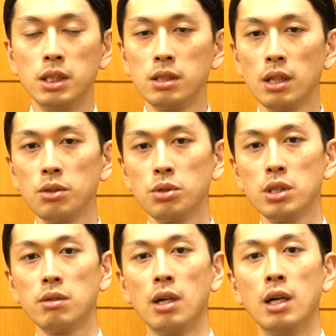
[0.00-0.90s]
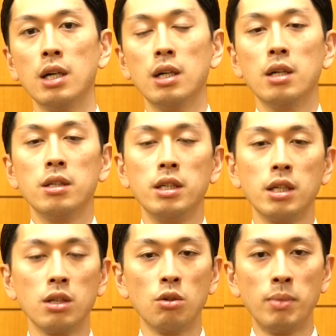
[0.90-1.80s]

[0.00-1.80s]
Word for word: 実際としては人間の